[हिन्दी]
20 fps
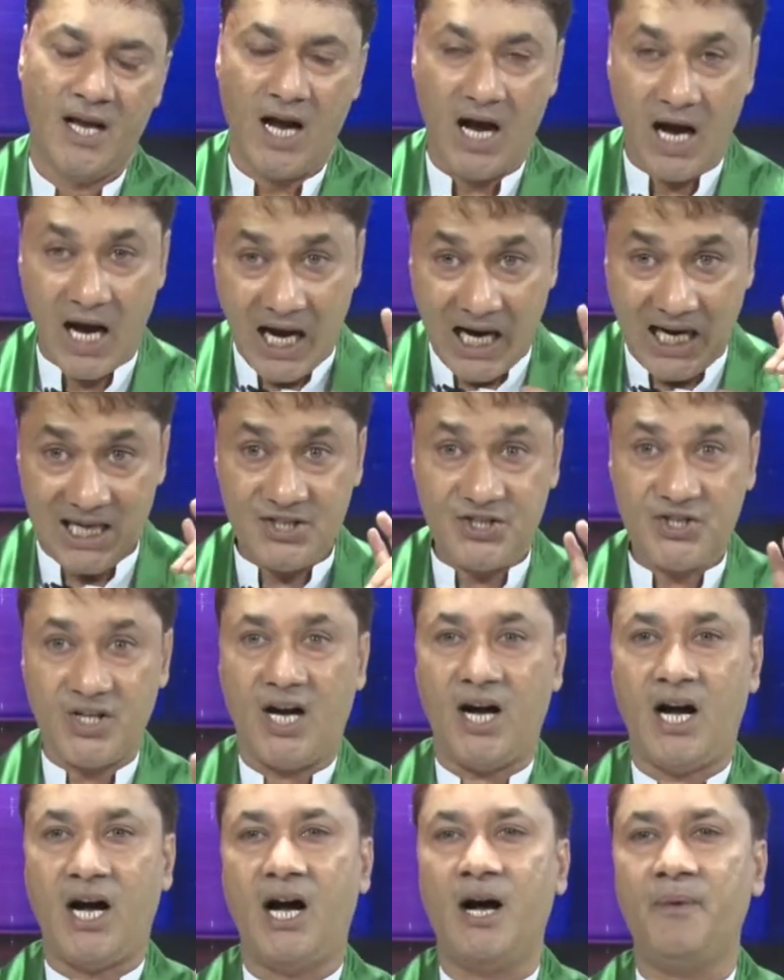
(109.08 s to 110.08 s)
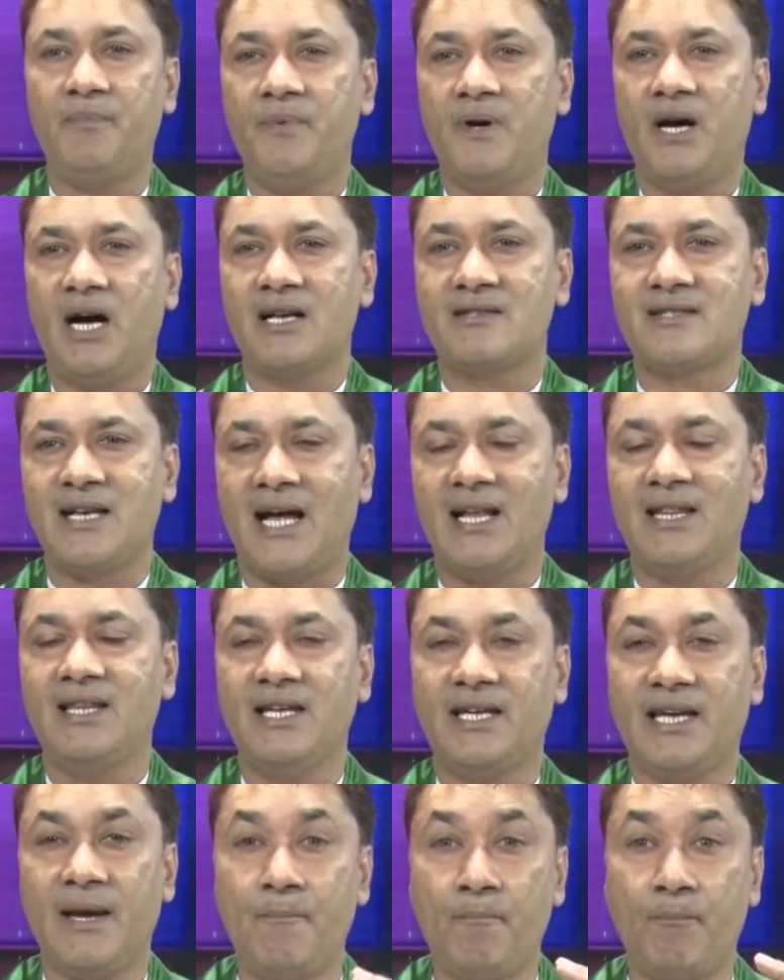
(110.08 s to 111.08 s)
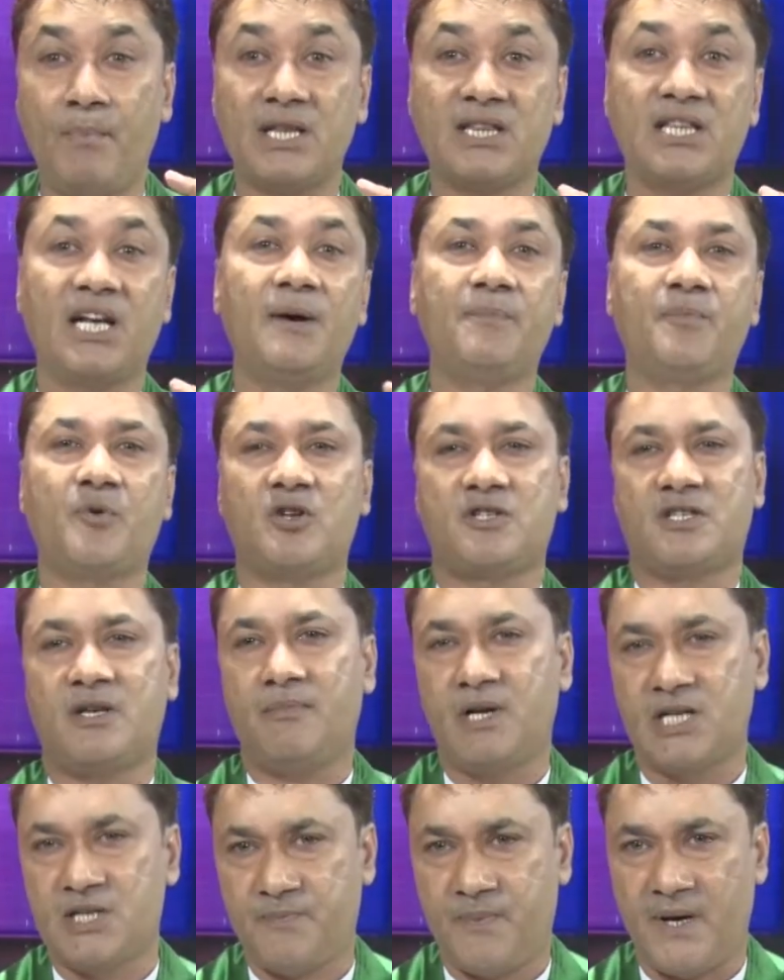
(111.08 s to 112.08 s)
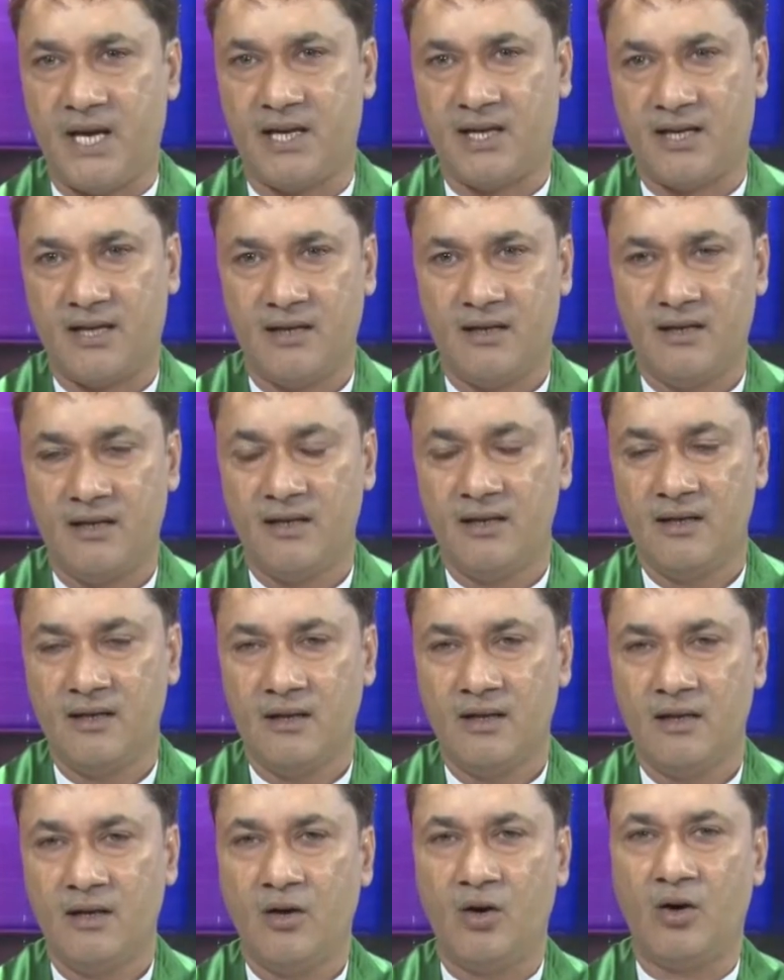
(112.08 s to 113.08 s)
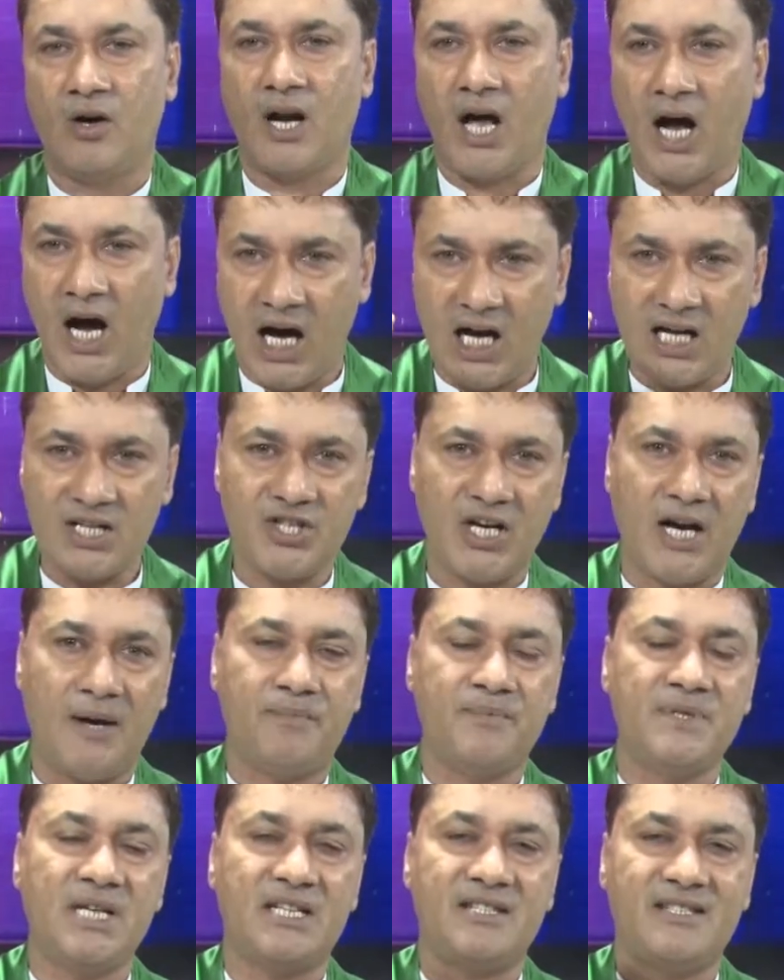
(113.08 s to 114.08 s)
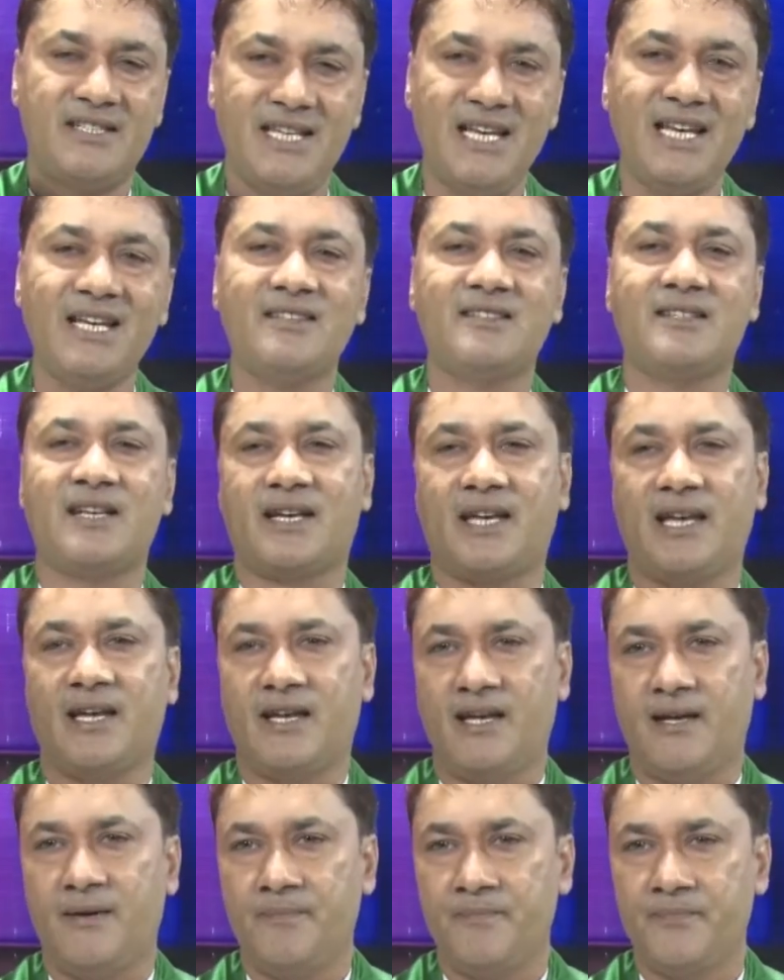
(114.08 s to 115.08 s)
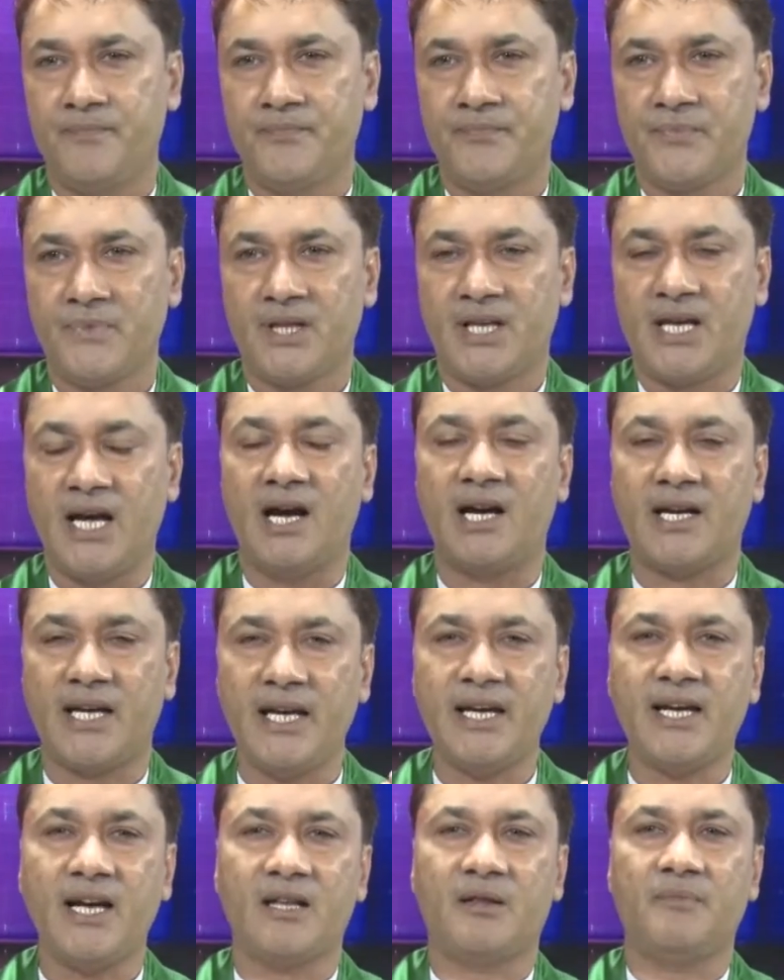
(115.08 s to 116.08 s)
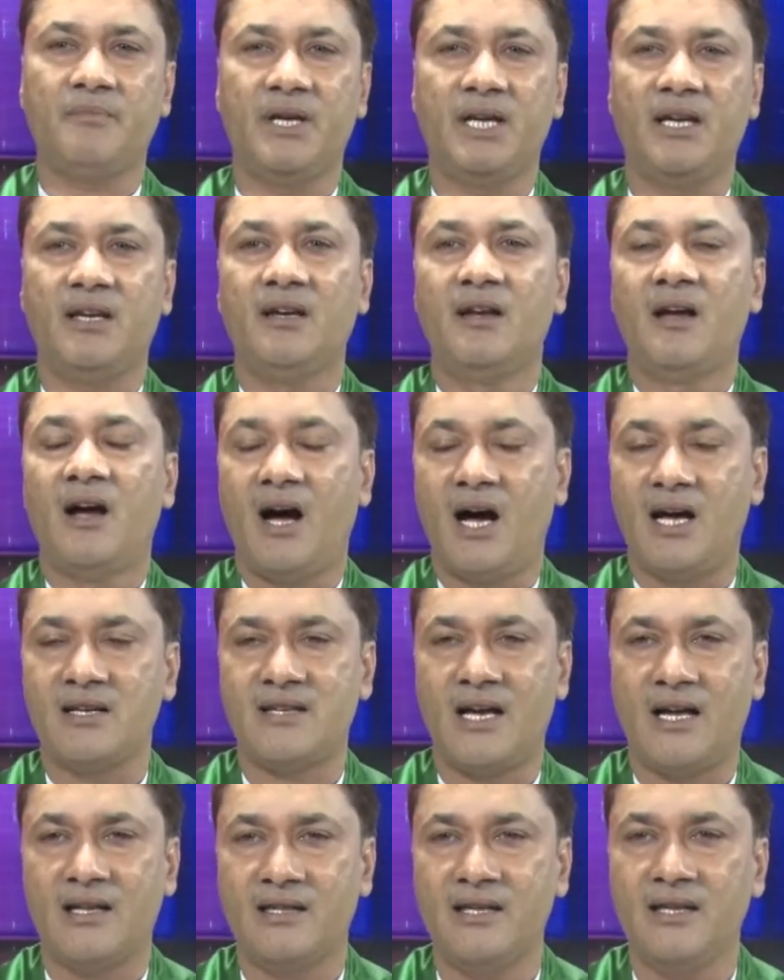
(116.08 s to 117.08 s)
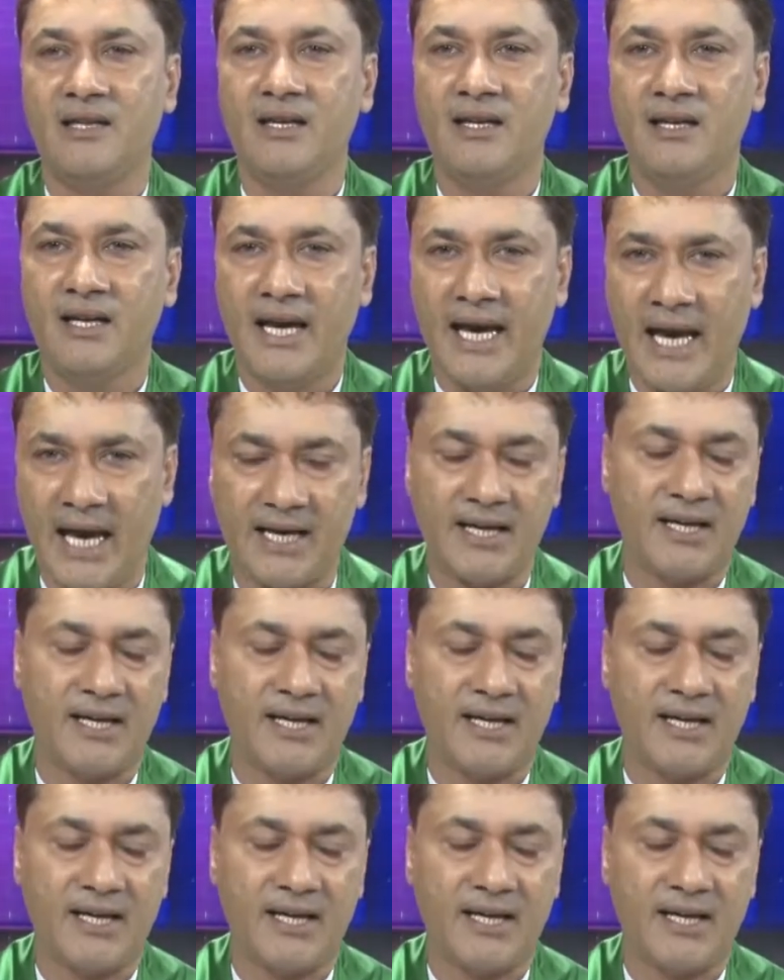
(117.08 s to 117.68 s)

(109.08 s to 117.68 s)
आज आप आज़ादी के मतलब को समझ पाएंगे और आज आप ये सीख सकेंगे कि हकीकत में आज़ादी है